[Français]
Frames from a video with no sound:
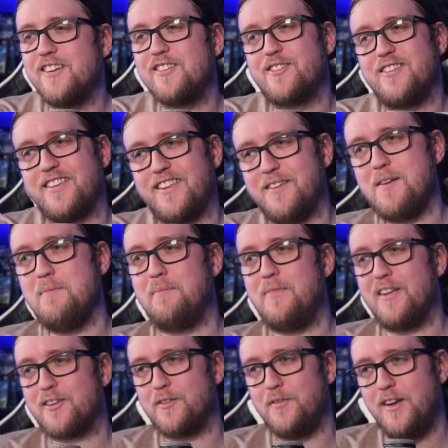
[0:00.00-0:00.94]
je sais même
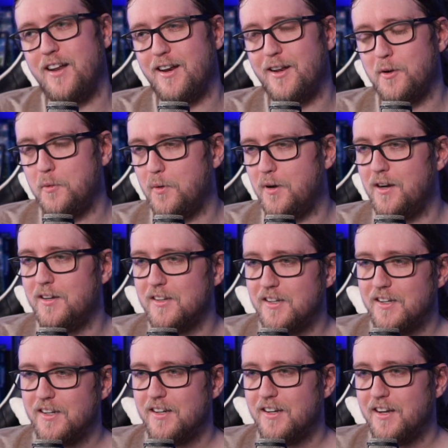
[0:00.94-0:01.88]
pas, est-ce qu'on met la lagua
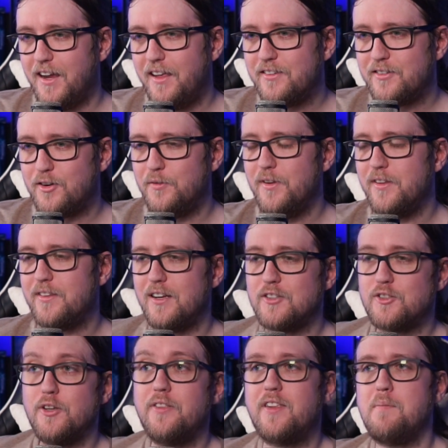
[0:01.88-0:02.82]
Est-ce qu'on met
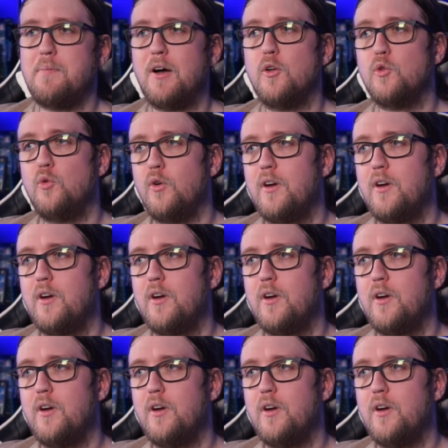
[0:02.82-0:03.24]
ça Je ne sais pas. En tout